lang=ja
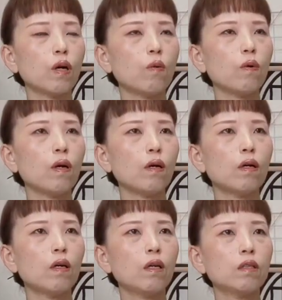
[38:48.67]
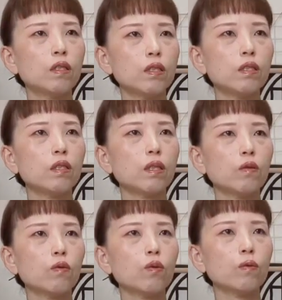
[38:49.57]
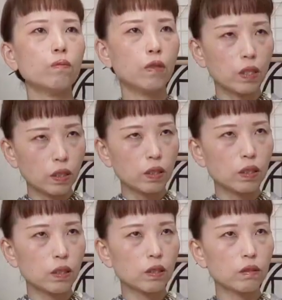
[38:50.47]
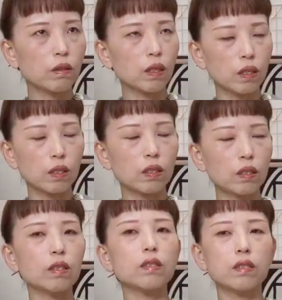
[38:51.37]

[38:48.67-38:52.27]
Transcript: 泡シジラのよんばいぐらいで